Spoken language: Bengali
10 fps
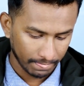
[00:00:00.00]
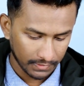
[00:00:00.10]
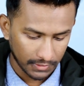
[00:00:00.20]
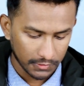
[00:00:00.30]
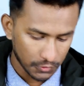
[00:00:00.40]

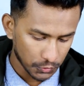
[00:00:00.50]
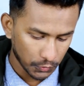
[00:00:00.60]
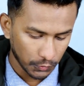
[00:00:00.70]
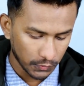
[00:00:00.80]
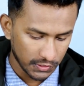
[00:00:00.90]
তাদের জন্য
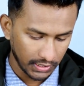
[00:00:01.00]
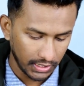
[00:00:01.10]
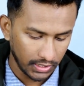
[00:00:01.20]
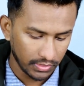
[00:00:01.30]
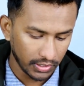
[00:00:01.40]
হচ্ছে
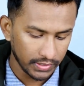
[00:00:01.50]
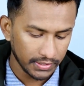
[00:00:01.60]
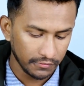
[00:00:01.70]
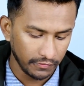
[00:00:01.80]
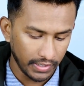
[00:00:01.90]

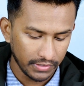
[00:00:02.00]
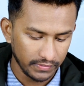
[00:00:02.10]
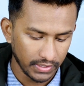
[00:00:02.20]
থার্টি ফাইভ